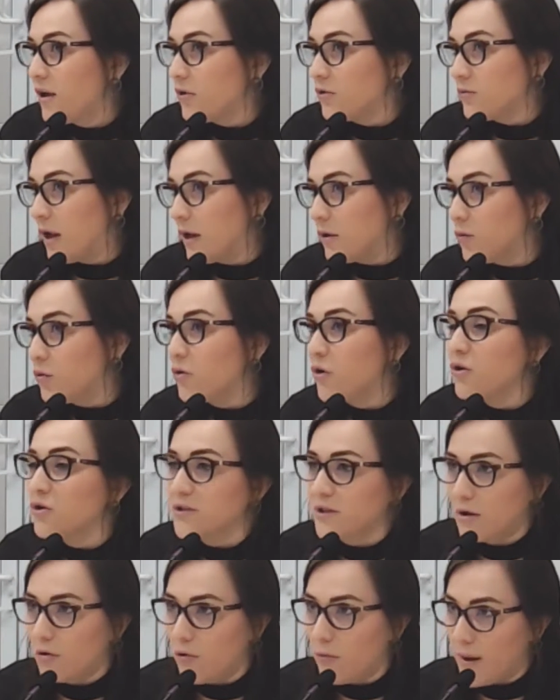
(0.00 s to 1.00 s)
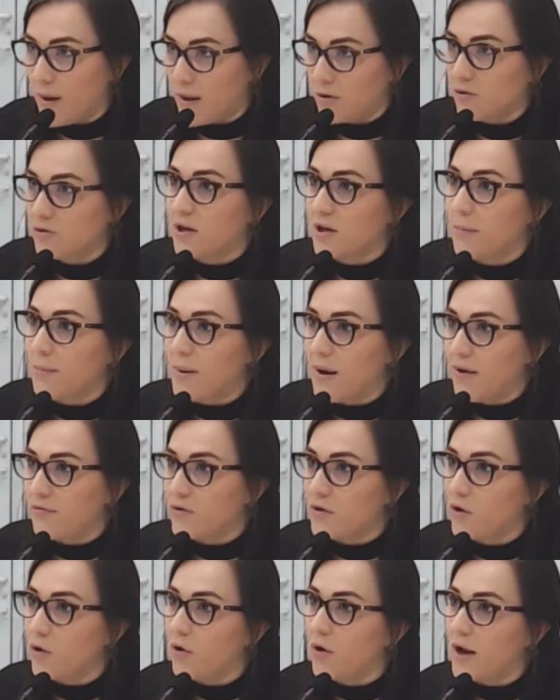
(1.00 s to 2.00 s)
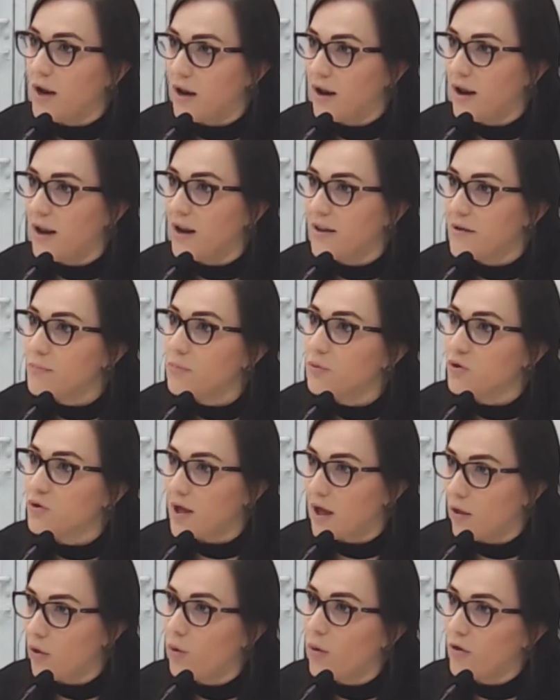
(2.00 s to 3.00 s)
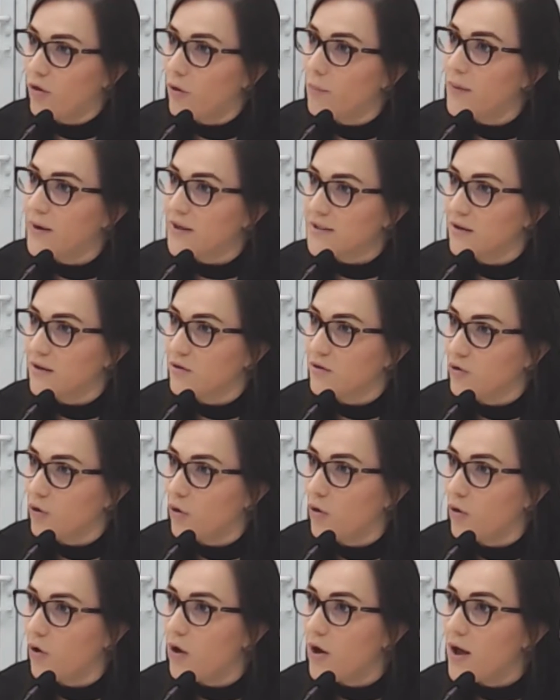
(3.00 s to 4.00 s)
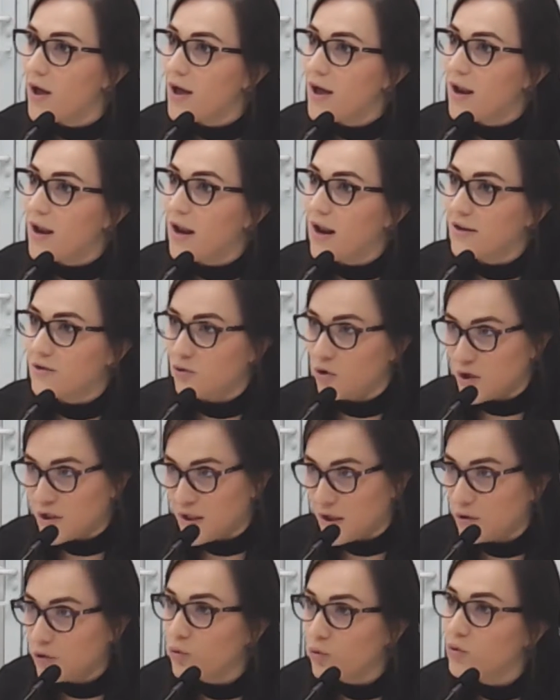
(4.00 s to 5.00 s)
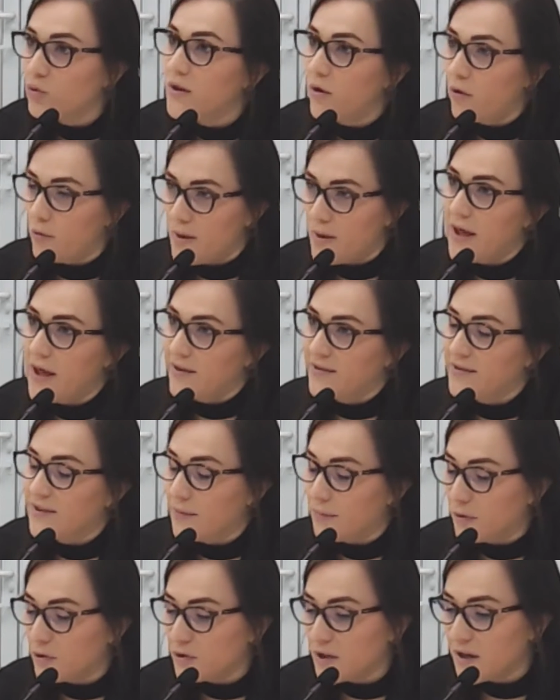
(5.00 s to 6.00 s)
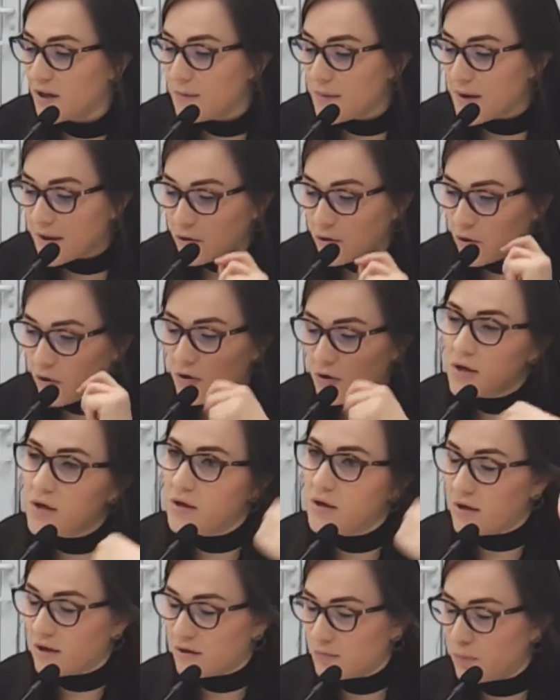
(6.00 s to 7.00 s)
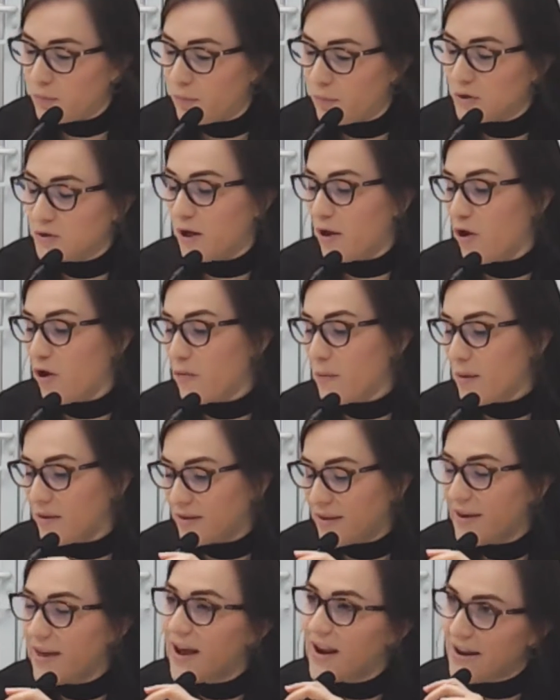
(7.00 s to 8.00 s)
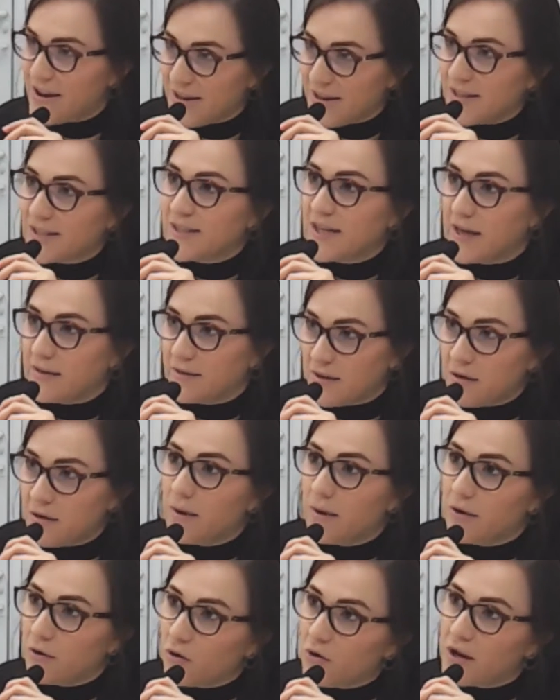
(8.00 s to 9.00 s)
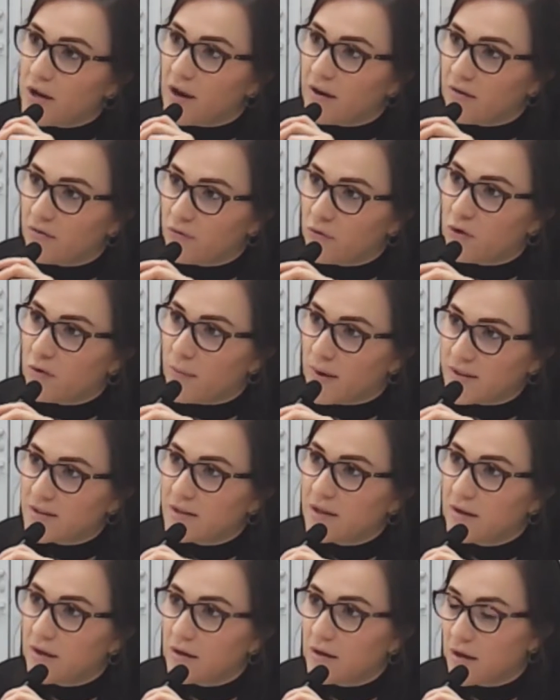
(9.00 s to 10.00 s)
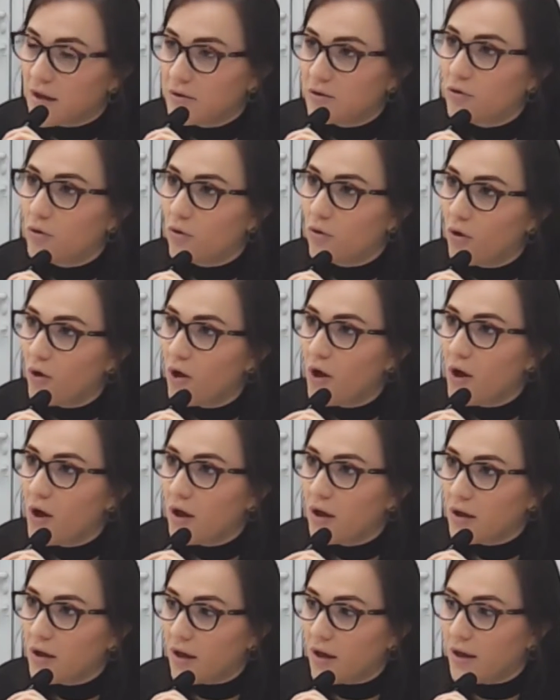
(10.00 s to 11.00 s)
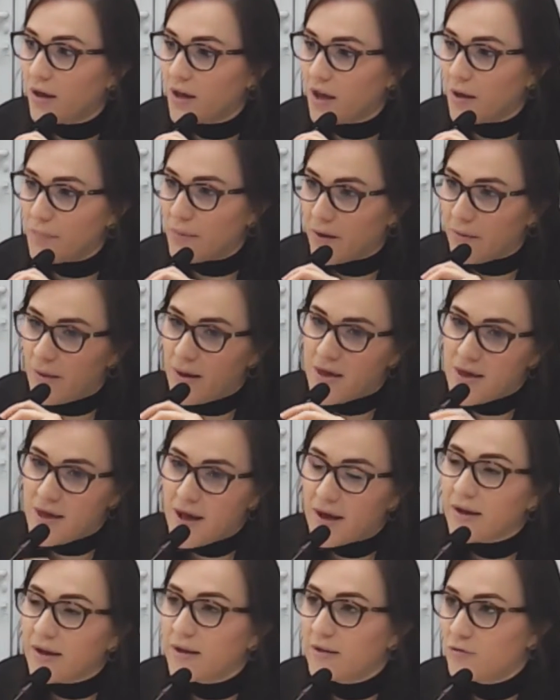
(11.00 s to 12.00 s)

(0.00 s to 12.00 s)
algunos de los argumentos que planteó el, diputado cuando presentó la solicitud de obviar este procedimiento y posteriormente ya la iniciativa, ¿no? De la reforma a este decreto que, preveía que